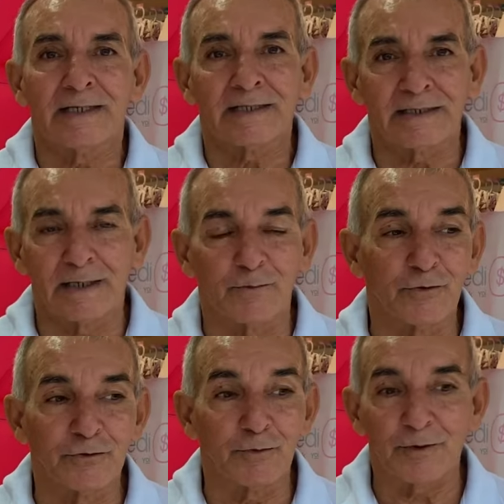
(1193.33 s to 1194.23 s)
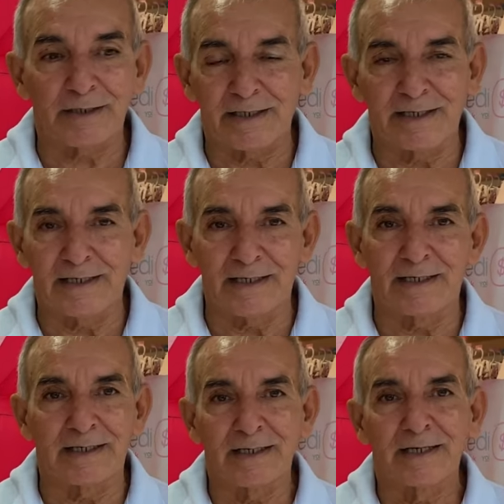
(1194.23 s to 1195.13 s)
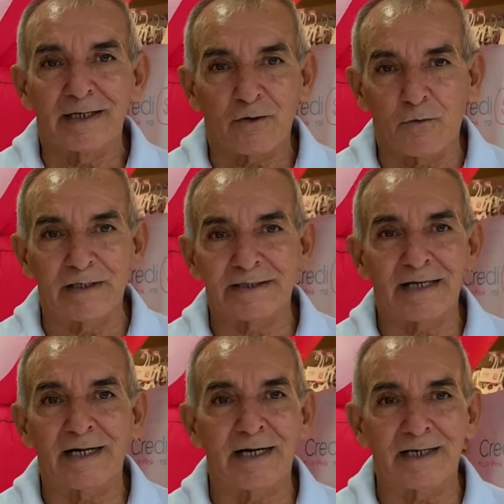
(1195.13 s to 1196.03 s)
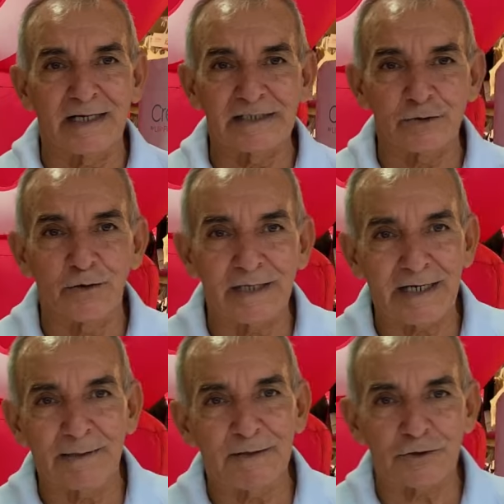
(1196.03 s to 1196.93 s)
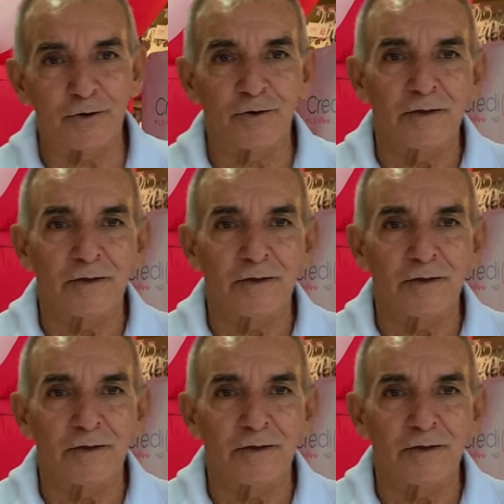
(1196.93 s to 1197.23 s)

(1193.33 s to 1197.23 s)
del mundo, porque cuenta la historia que le pasó